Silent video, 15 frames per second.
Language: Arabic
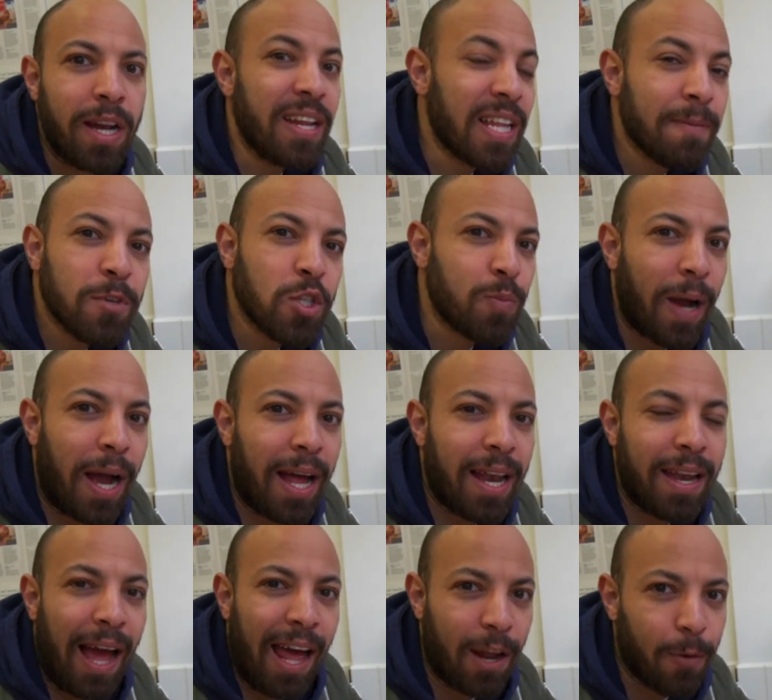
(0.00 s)
ان ده مش
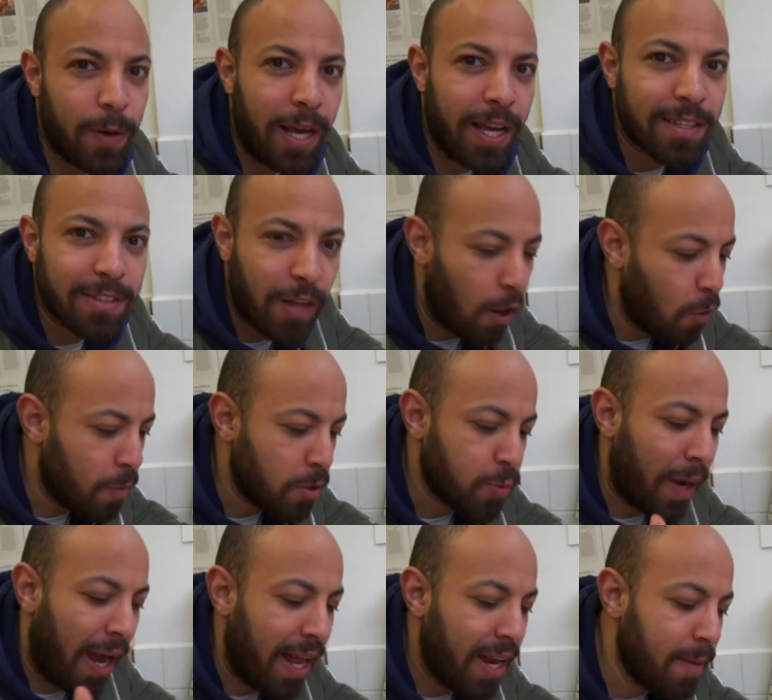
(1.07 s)
محل حلويات او مش
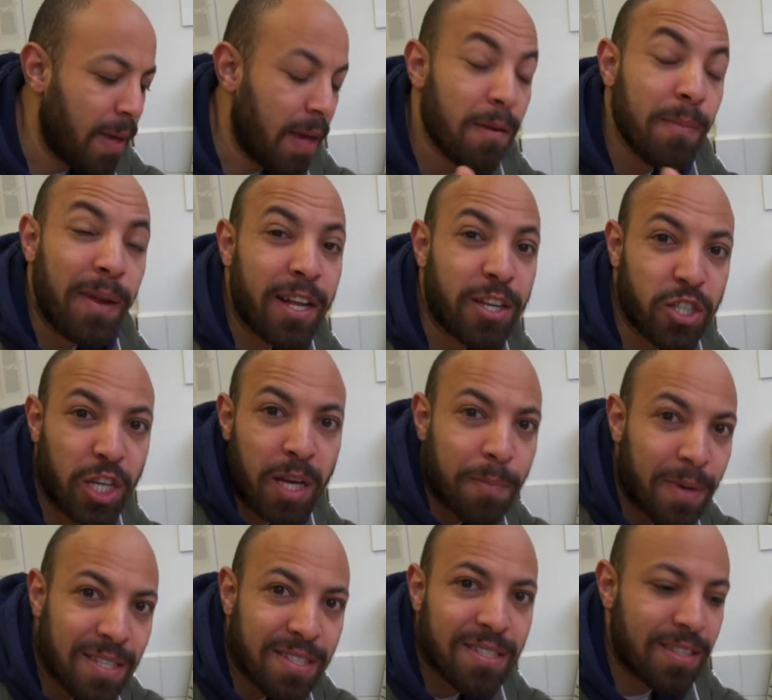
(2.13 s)
محل بيعمل ميلك شيك
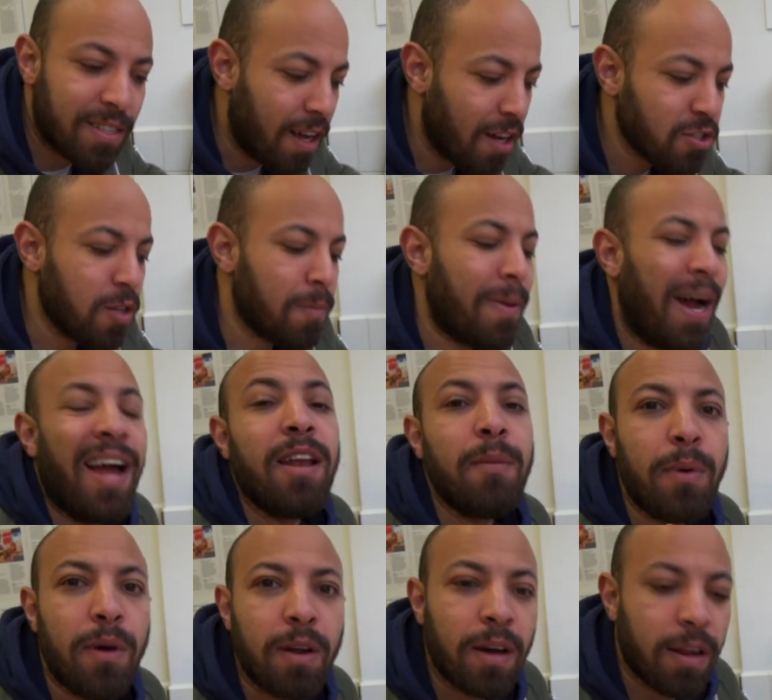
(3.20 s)
بس ده اصلا محل
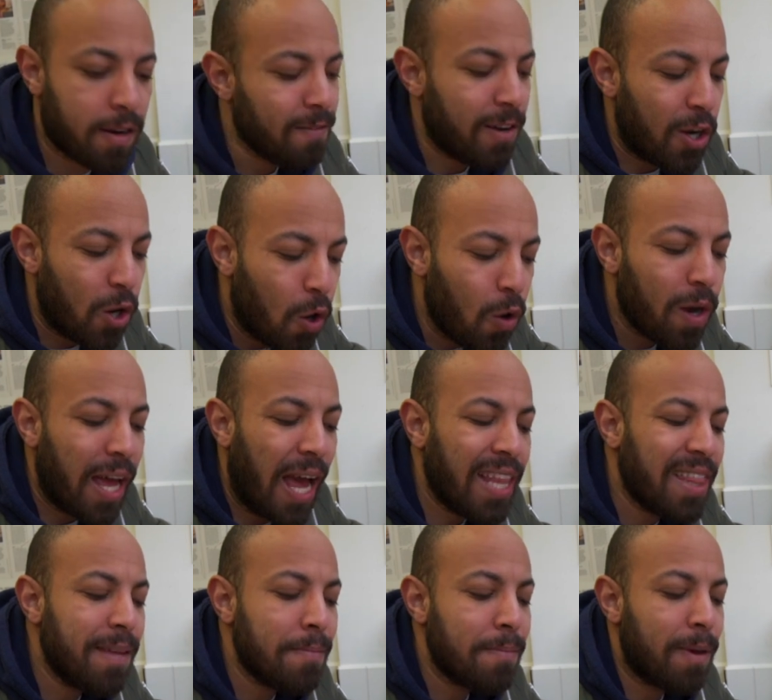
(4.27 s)
برجر فان هو
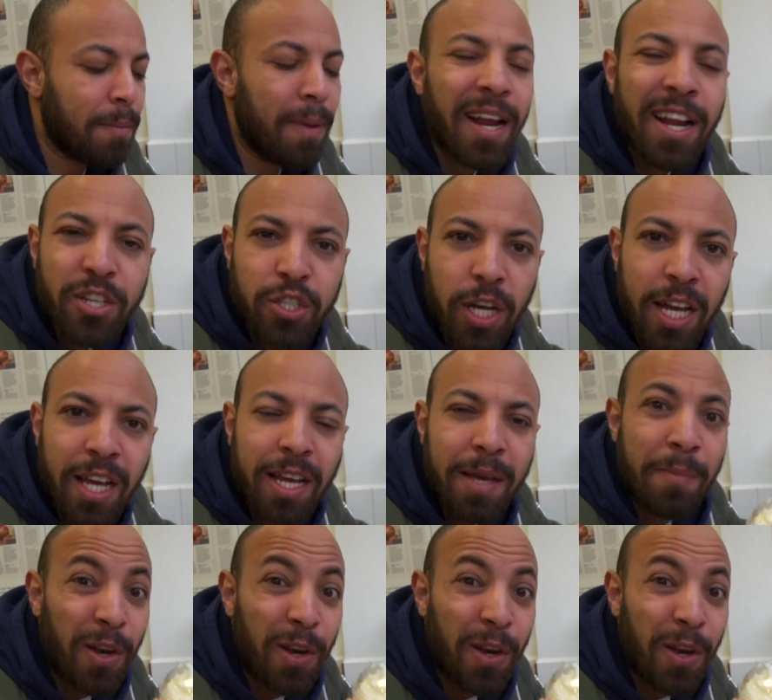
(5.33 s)
يقدم ميلك شيك